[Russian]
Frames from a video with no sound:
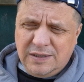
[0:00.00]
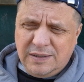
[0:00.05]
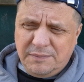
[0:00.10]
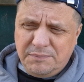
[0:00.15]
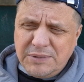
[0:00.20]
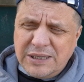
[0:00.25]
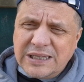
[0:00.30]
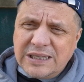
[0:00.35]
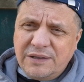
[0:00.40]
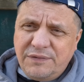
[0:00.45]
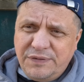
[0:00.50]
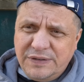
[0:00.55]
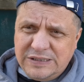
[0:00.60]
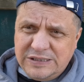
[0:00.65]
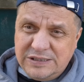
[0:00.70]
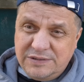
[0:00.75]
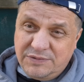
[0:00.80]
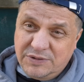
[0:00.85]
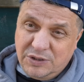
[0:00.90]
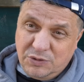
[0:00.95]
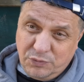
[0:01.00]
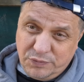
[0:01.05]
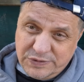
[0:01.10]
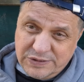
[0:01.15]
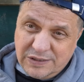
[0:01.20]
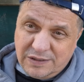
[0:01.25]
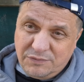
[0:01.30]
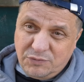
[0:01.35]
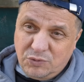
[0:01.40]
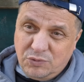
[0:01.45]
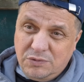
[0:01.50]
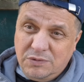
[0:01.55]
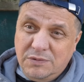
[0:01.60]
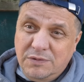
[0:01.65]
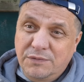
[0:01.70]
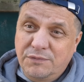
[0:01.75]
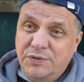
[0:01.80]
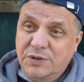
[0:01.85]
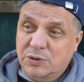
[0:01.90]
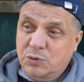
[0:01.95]
менее эффективно. Но все равно
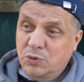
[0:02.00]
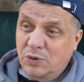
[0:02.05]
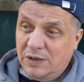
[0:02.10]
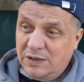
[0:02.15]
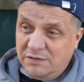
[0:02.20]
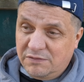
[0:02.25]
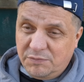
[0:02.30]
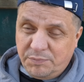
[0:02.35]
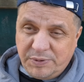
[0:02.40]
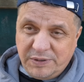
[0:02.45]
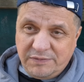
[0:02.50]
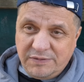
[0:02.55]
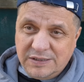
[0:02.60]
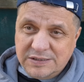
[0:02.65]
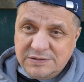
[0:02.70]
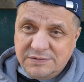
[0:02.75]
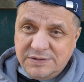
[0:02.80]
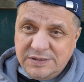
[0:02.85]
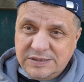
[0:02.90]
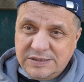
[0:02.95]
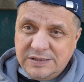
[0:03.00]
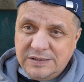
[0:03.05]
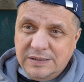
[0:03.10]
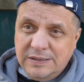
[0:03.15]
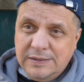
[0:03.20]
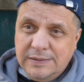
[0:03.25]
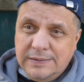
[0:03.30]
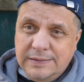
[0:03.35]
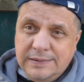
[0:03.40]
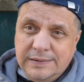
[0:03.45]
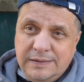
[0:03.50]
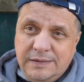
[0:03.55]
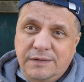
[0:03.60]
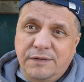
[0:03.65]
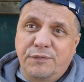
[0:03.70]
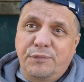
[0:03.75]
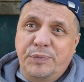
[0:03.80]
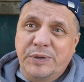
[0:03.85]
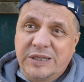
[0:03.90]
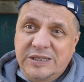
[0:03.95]
виртуально вот привязываете,
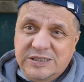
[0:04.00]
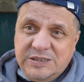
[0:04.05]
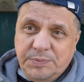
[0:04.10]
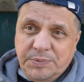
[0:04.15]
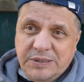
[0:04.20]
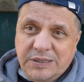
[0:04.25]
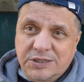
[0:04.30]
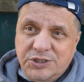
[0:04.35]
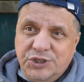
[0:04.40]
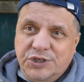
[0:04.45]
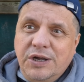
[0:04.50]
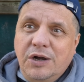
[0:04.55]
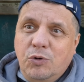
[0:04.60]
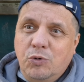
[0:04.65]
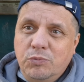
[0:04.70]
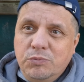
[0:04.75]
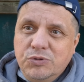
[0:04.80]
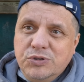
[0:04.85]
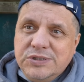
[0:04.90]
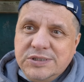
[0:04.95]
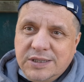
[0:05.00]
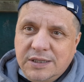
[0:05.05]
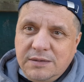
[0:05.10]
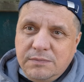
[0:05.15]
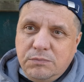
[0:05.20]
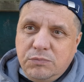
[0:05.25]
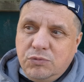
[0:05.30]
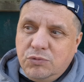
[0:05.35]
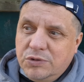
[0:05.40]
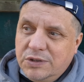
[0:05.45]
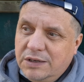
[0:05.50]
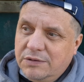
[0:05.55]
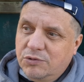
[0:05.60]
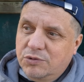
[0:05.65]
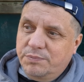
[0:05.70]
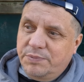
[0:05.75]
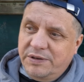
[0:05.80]
а, в принципе, даже к какому-нибудь столбу. Да, вот